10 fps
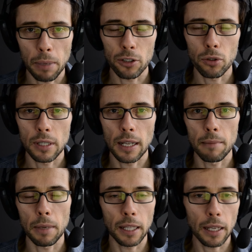Patrząc na
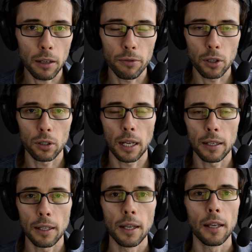materiał
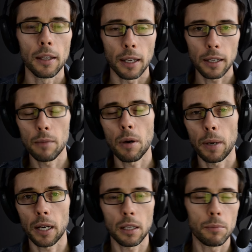wykonany jednym
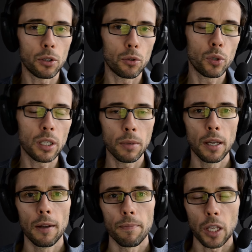aparatem i drugim.
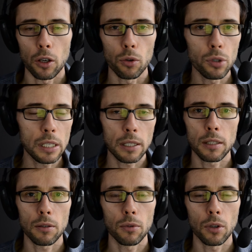Różnice
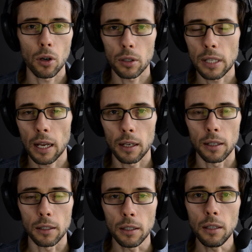są kolosalne
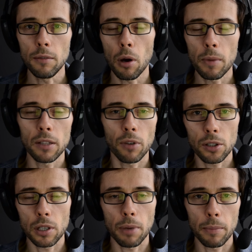i moment
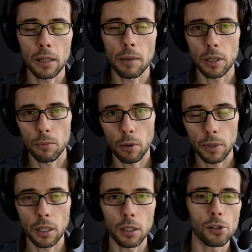właśnie, pamiętam ten
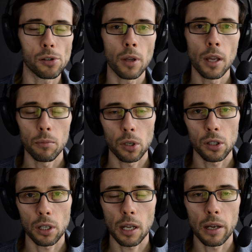moment, kiedy się
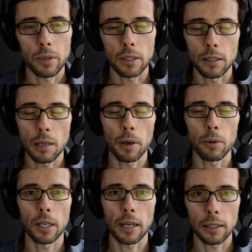przesiadałem z
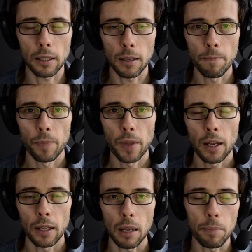niepełnej klatki
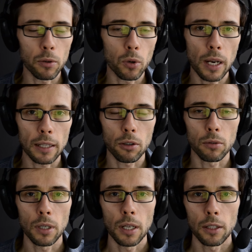na pełną
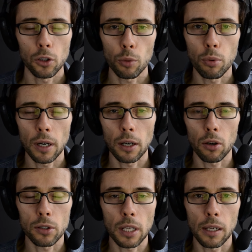klatką, to była
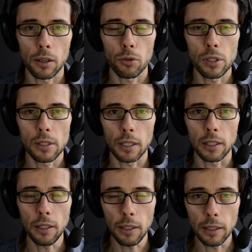kolosalna różnica
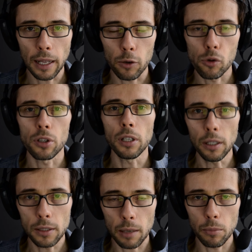i ta
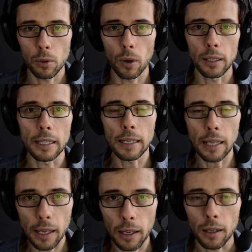różnica była
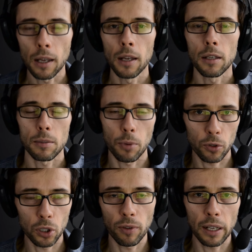nie
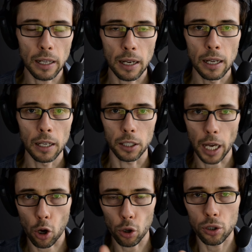spowodowana
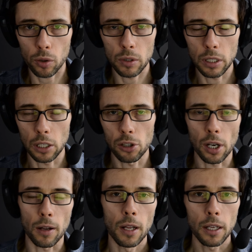jakością
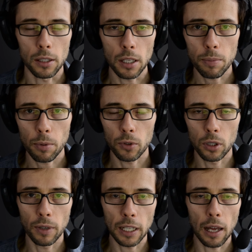zdjęcia, nie
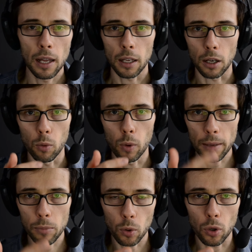spowodowana
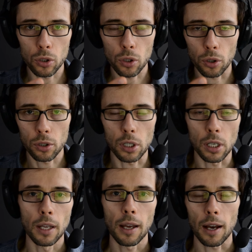głębią ostrości,
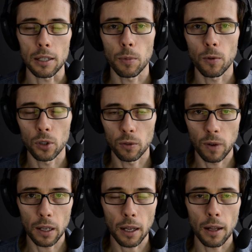a
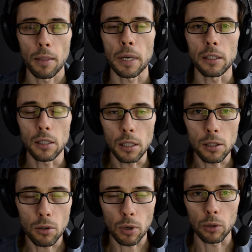spowodowana
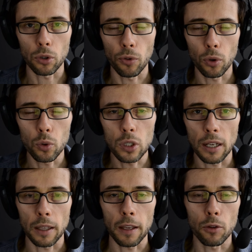precyzją
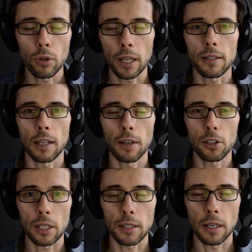autofokusa. I tutaj jest
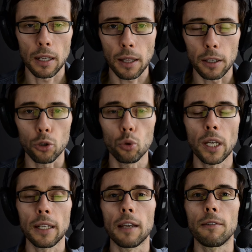największa zaleta, i
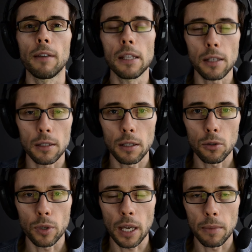tutaj najwięcej
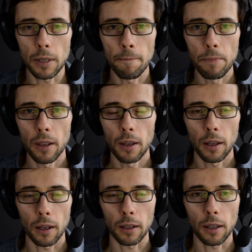zyskujemy,
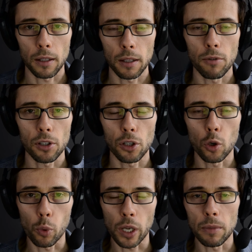e, kiedy właśnie
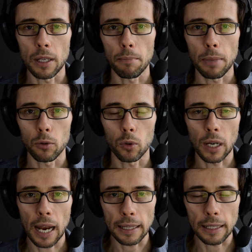kupujemy pełną
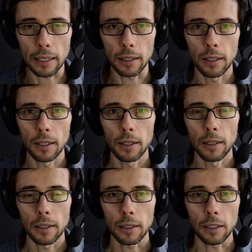klatkę.
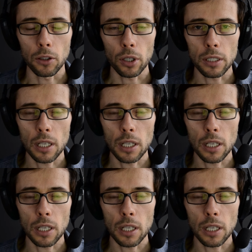I to jest